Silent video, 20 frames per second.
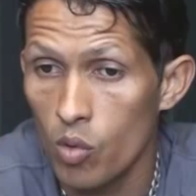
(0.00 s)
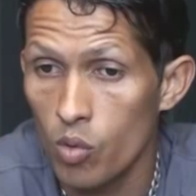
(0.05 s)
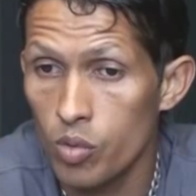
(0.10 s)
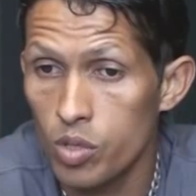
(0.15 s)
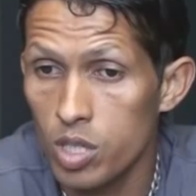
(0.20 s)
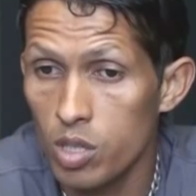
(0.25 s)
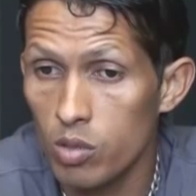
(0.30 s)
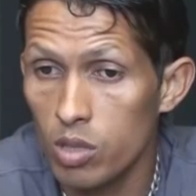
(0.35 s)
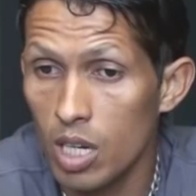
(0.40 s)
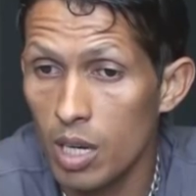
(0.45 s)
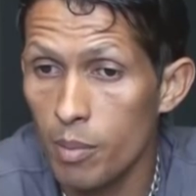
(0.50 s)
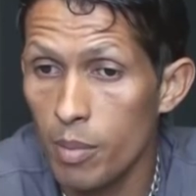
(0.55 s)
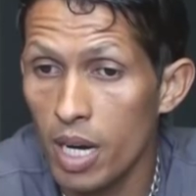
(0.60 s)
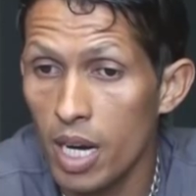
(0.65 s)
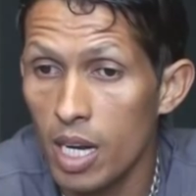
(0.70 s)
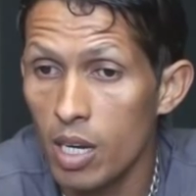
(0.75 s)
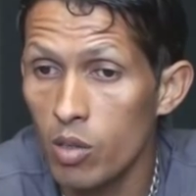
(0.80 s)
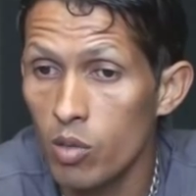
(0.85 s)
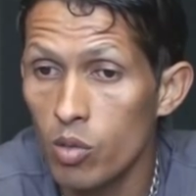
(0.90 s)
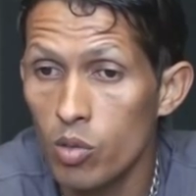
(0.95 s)
o seu
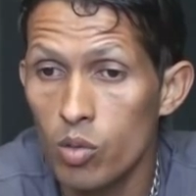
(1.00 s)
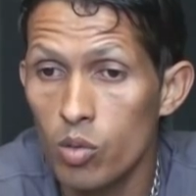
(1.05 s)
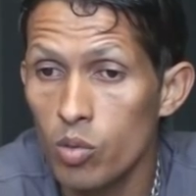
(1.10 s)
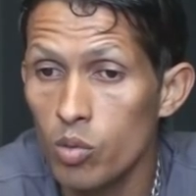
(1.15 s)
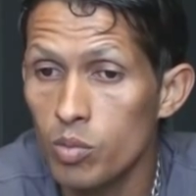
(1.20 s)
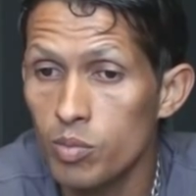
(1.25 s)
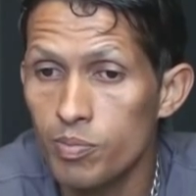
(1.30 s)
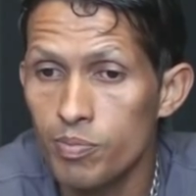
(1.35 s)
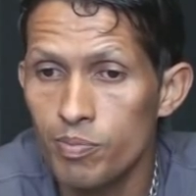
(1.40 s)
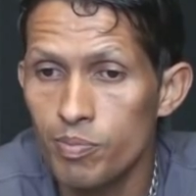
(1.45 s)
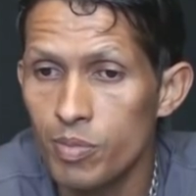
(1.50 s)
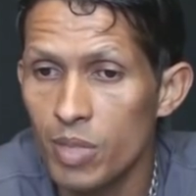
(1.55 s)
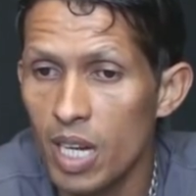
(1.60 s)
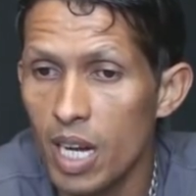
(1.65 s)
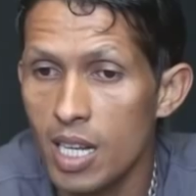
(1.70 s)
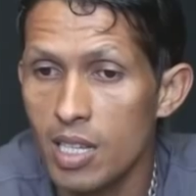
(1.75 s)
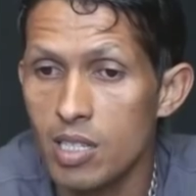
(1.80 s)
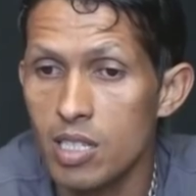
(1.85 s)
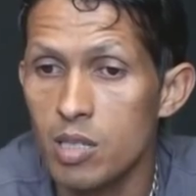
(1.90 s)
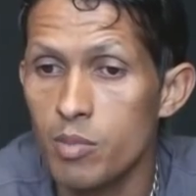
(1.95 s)
trabalho
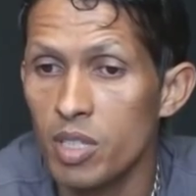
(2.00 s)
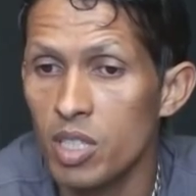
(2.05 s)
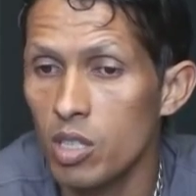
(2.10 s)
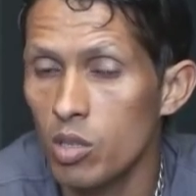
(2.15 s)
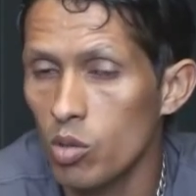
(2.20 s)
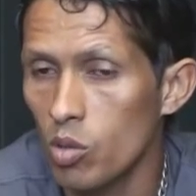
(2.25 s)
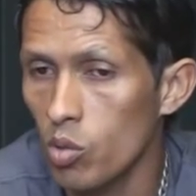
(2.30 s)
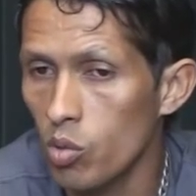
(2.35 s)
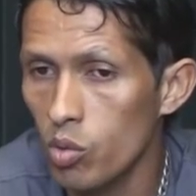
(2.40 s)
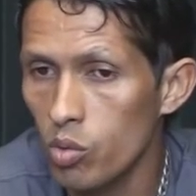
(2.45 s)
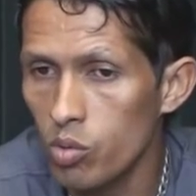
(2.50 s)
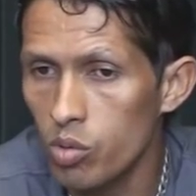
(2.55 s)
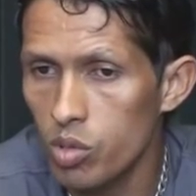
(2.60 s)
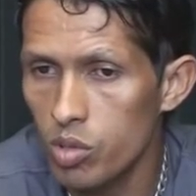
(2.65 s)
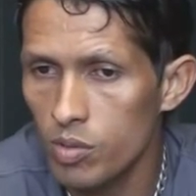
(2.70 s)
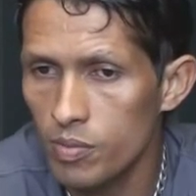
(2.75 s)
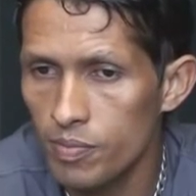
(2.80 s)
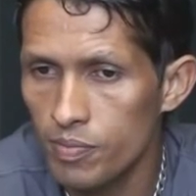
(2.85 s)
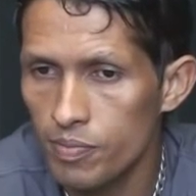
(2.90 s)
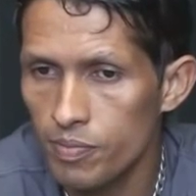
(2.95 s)
acima de
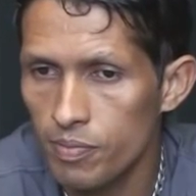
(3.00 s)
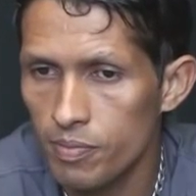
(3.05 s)
todos.